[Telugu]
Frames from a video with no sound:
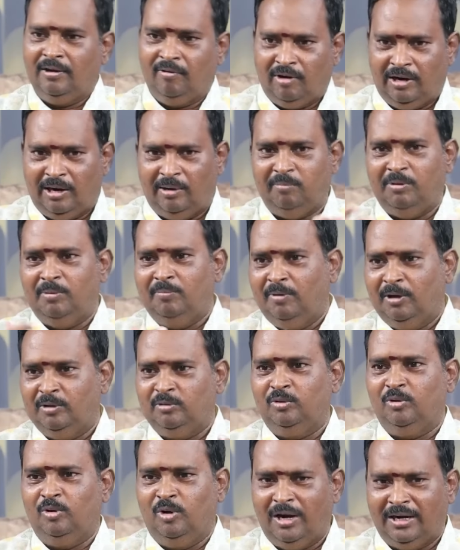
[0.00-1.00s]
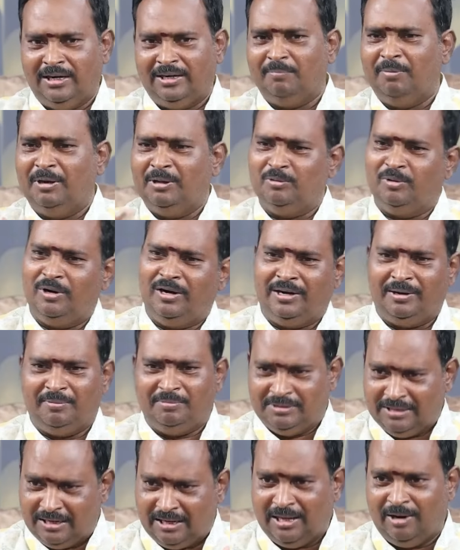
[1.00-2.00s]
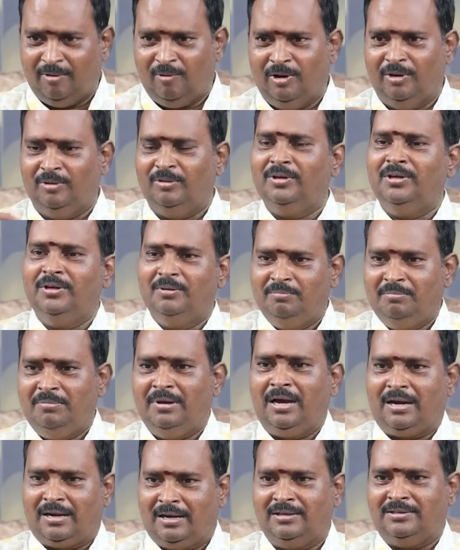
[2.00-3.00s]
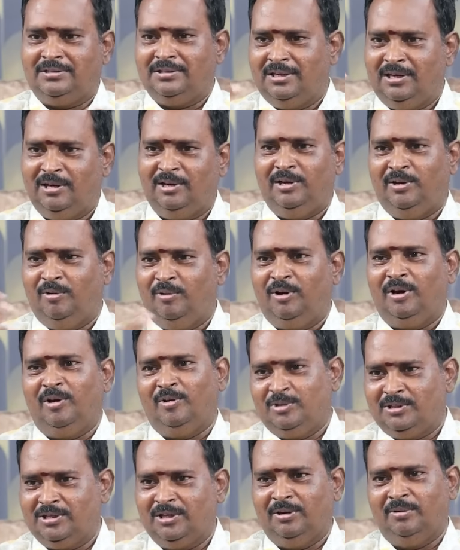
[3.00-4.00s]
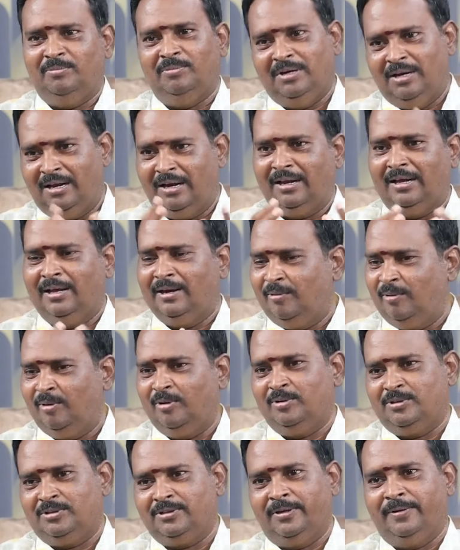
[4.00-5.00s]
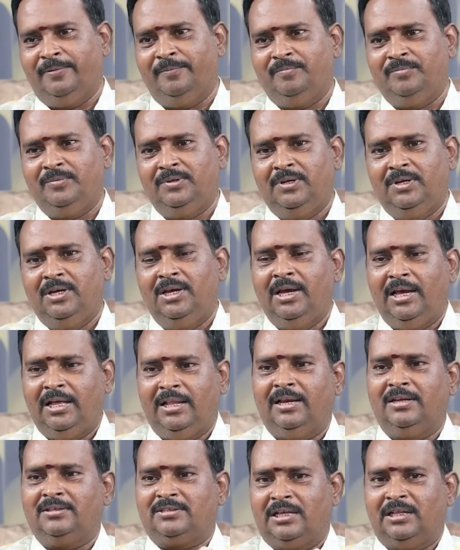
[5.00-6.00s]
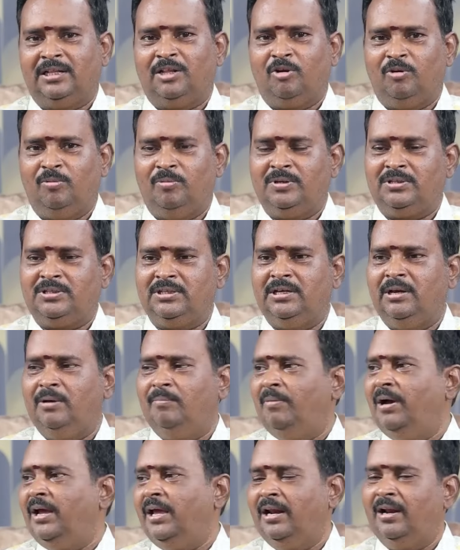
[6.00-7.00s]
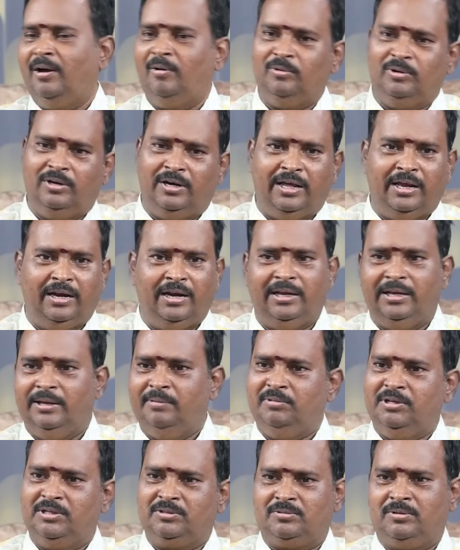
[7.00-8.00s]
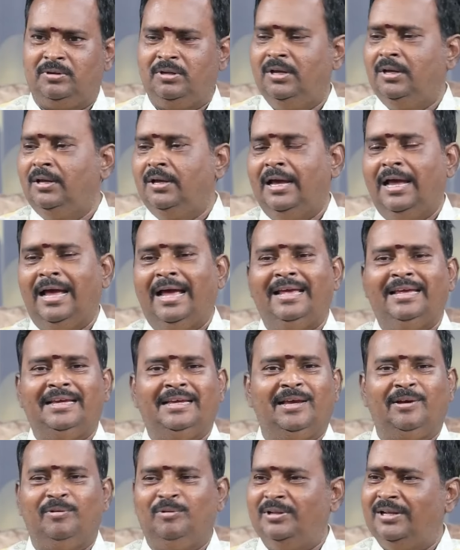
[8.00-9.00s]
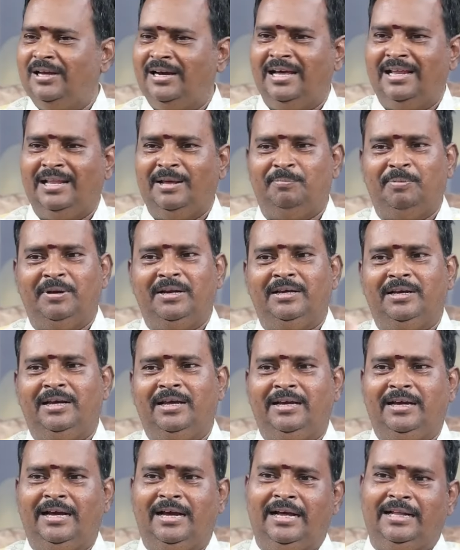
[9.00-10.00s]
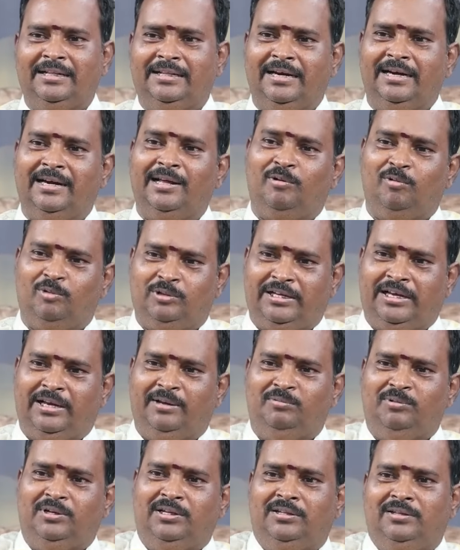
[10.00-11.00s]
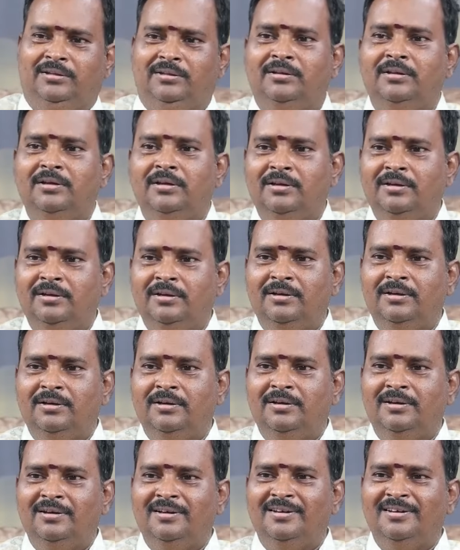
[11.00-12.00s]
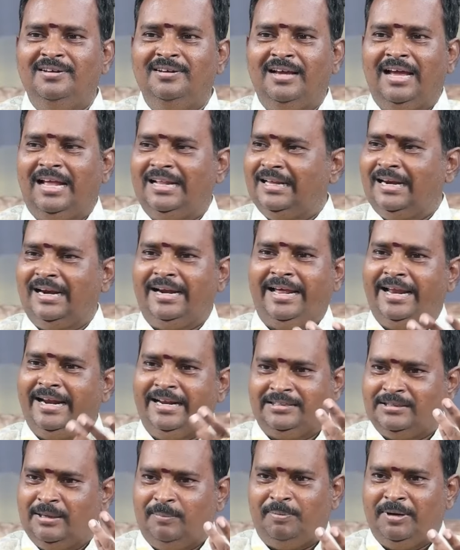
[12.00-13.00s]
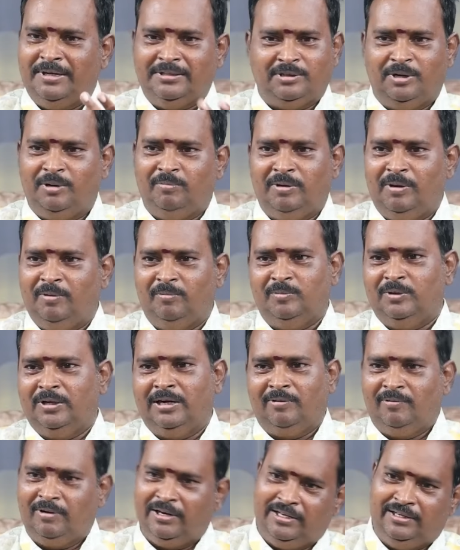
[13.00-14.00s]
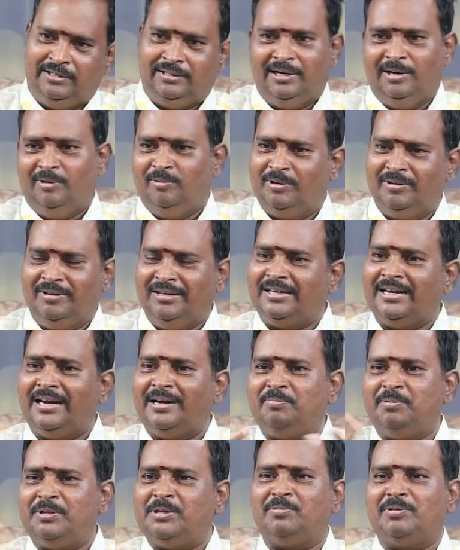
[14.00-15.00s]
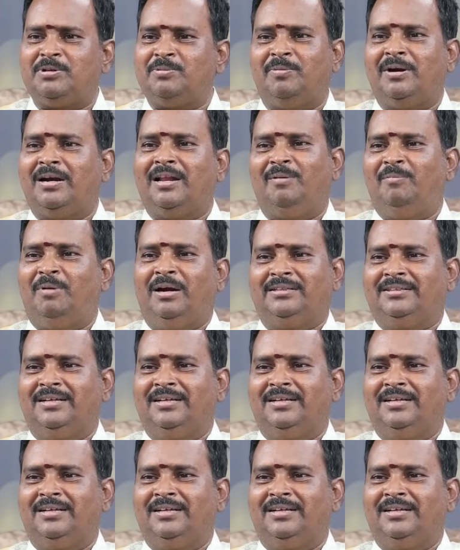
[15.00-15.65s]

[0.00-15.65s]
ఎవరైనా మీ బంధువులు అంటే బంధువులు అంటే మీ దగ్గర వాళ్ళు మీ అక్క చెల్లెలు ఎవరో వచ్చారు మీ నాన్నగారు ఎవరో వచ్చారు ఏదైనా సందర్భం వచ్చి ఏమ్మా ఎలా ఉన్నాడు ఆయన ఏం చేస్తున్నాడు ఆ ఇంకేముంది గదే పని ఇంకా గంట గంట కొత్తగా ఏమున్నది అందుకంటే ఆయన సంపాదించడం మేము ముంగడవడం ఇట్లానే ఉంటాం ఇట్లాంటి పిచ్చి పిచ్చి మాటలు